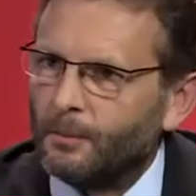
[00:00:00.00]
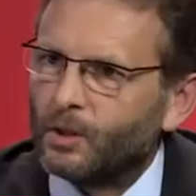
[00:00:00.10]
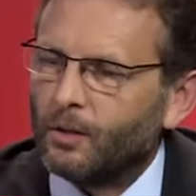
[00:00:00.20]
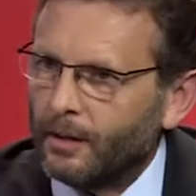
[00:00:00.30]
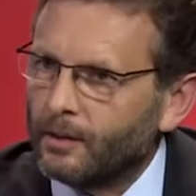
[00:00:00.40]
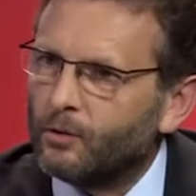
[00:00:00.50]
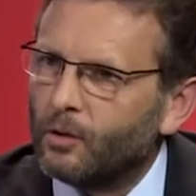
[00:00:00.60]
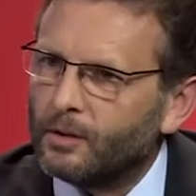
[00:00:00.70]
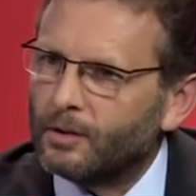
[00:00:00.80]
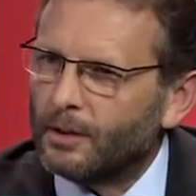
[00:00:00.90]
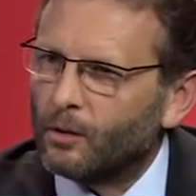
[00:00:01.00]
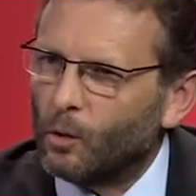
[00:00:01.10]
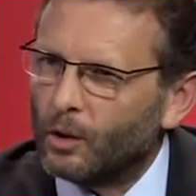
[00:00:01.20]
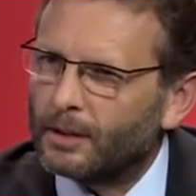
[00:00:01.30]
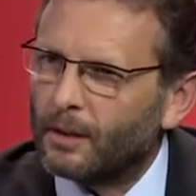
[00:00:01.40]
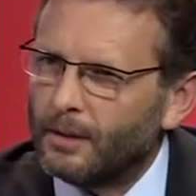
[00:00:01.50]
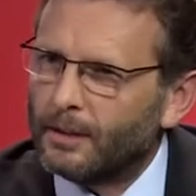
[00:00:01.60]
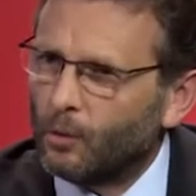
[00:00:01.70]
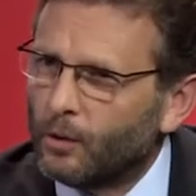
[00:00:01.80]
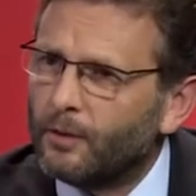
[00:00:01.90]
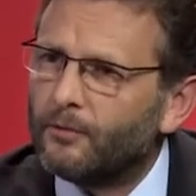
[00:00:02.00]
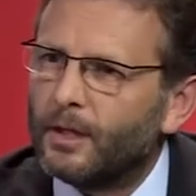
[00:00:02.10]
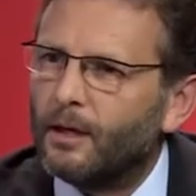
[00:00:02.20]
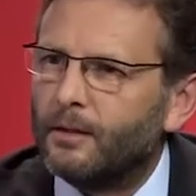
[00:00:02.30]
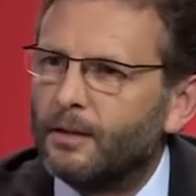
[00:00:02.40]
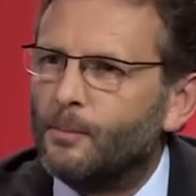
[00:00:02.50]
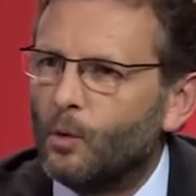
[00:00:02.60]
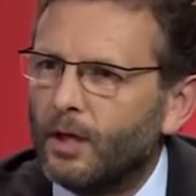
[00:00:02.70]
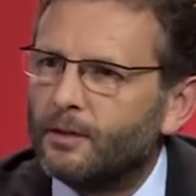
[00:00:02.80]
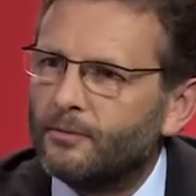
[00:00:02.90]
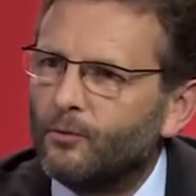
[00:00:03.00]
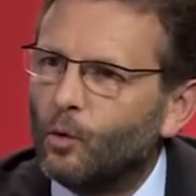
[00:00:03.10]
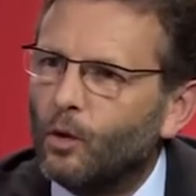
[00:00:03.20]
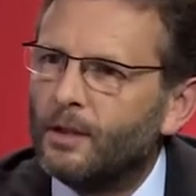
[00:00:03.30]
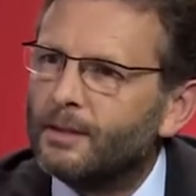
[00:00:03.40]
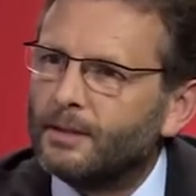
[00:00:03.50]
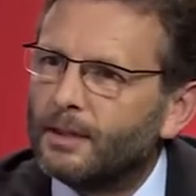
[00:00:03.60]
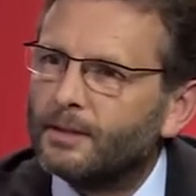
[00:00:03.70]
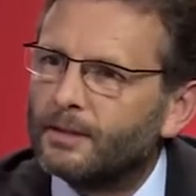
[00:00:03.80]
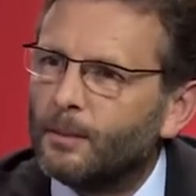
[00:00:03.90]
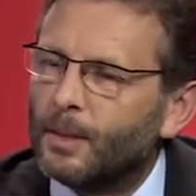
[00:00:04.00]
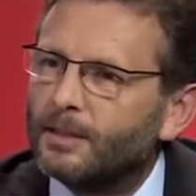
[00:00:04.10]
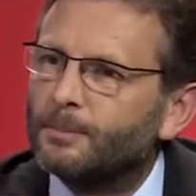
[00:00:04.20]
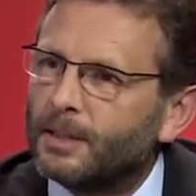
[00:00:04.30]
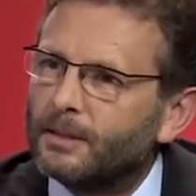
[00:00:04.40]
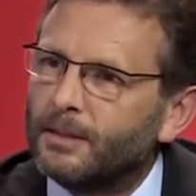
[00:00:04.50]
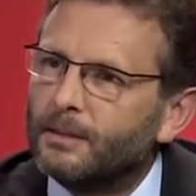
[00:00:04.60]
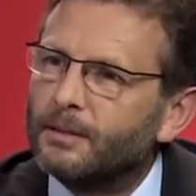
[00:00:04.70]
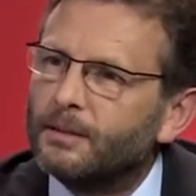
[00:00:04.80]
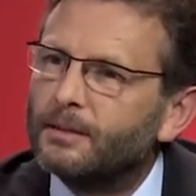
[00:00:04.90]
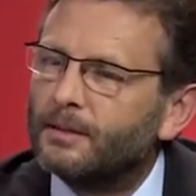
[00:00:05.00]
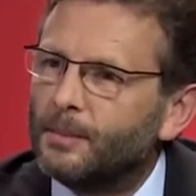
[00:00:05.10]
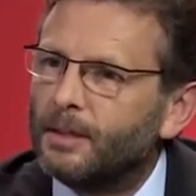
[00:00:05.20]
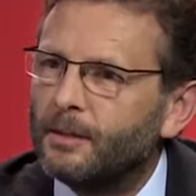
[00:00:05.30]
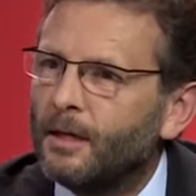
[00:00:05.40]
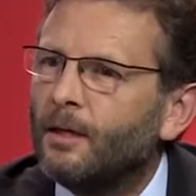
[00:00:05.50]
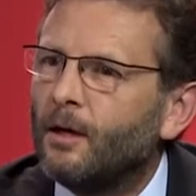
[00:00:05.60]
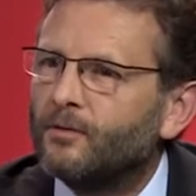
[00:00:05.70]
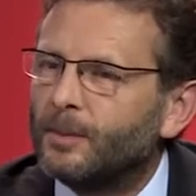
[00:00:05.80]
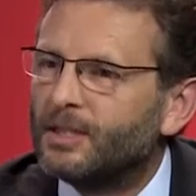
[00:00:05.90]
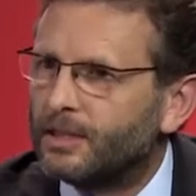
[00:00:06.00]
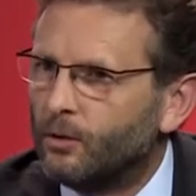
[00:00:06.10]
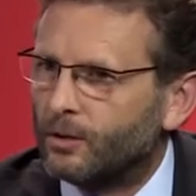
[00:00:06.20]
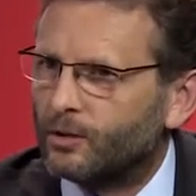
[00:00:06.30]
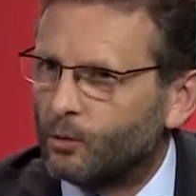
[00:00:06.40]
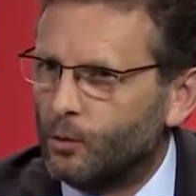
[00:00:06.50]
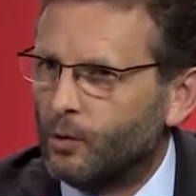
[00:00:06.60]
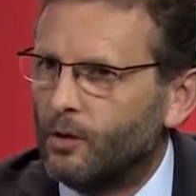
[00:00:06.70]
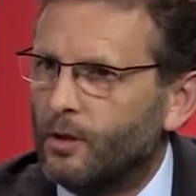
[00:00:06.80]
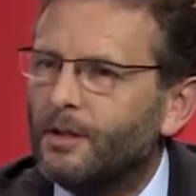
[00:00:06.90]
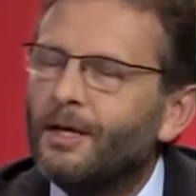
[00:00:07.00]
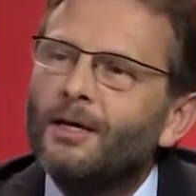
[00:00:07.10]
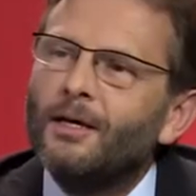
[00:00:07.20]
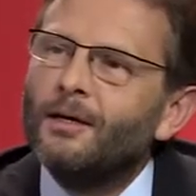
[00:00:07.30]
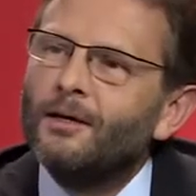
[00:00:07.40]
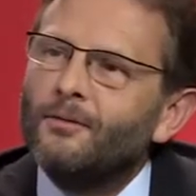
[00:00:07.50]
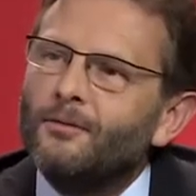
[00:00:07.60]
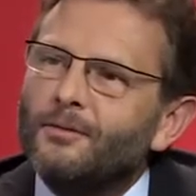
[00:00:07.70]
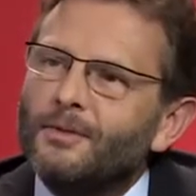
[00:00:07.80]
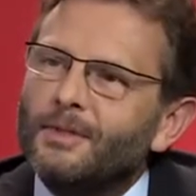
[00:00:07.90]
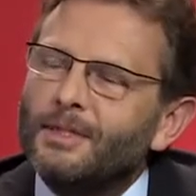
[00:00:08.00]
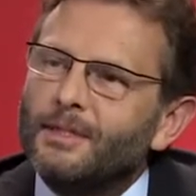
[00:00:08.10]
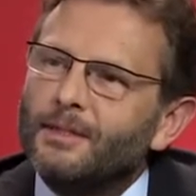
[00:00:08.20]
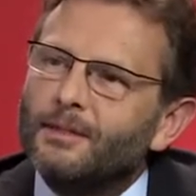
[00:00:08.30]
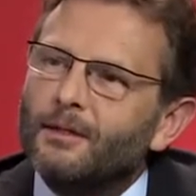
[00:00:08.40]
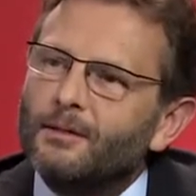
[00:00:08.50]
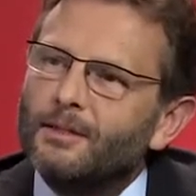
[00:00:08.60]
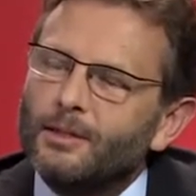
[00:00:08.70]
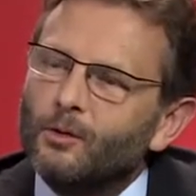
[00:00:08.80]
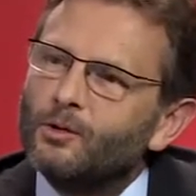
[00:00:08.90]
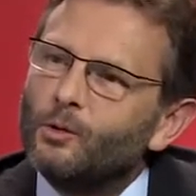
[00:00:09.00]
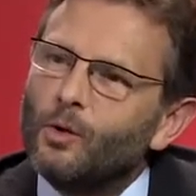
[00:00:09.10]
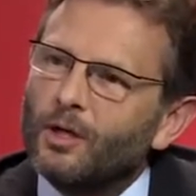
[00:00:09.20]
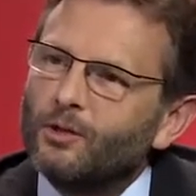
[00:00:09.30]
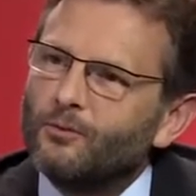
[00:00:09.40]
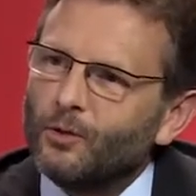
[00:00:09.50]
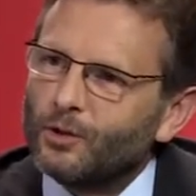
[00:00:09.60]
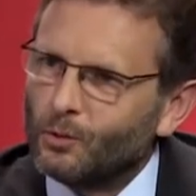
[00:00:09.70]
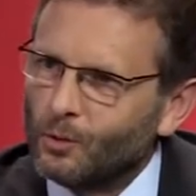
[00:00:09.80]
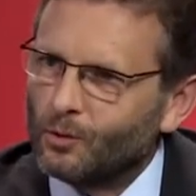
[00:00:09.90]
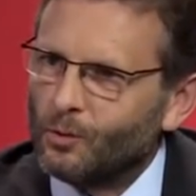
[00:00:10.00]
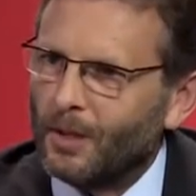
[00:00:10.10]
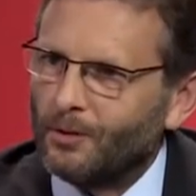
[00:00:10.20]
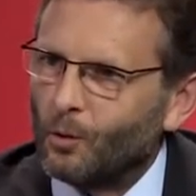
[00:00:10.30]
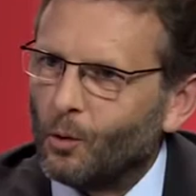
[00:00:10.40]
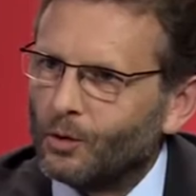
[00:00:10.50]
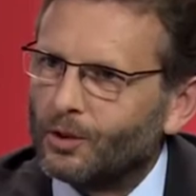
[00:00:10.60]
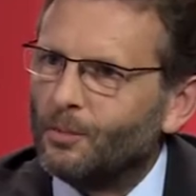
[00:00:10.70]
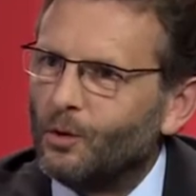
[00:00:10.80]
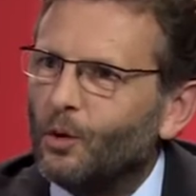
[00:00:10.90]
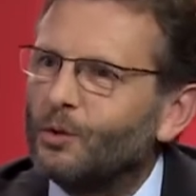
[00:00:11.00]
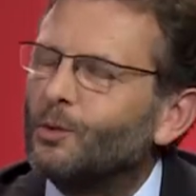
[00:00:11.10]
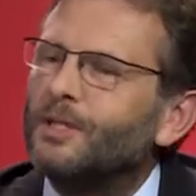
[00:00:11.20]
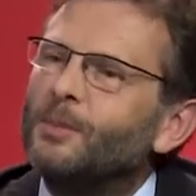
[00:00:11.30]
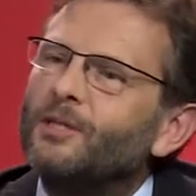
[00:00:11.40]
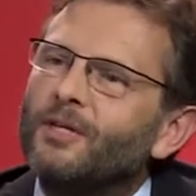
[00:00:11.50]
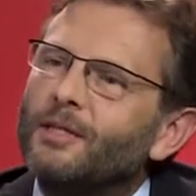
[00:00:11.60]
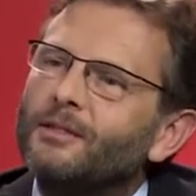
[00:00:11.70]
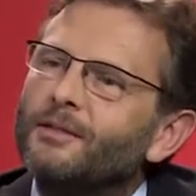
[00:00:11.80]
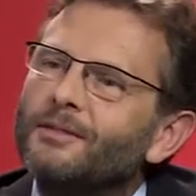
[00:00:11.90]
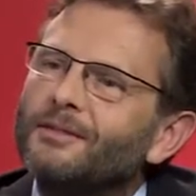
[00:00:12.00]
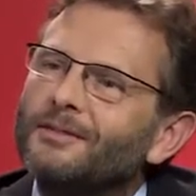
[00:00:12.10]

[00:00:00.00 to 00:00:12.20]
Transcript: haben schon angedeutet, Ihr Kloster liegt ungefähr an dem Ort, wo das damals passiert ist, nämlich auf dem Zionshügel. Dieser Zionshügel hat schon für das Judentum eine große Bedeutung, nämlich welche?